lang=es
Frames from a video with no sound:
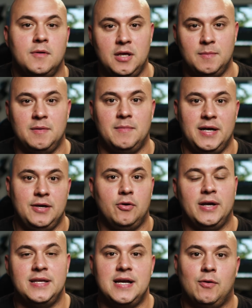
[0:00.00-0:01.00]
y me
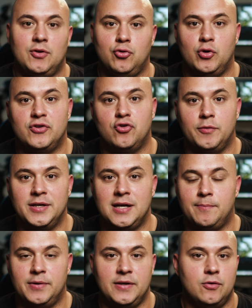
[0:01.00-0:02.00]
imagino que ya cuando eso
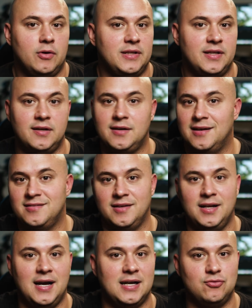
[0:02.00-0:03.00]
venga, pues ellos lo que tienen que
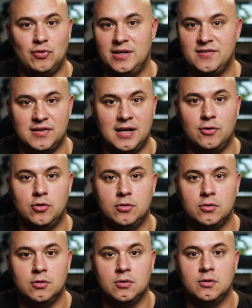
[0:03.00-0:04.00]
hacer es actualizarlo
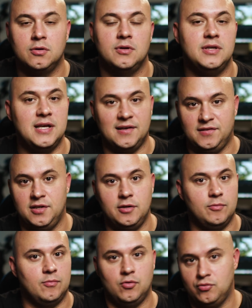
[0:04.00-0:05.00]
y
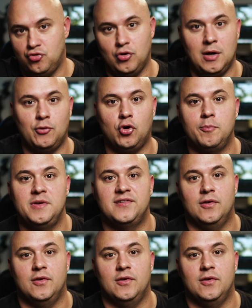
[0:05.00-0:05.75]
así yo abro con mi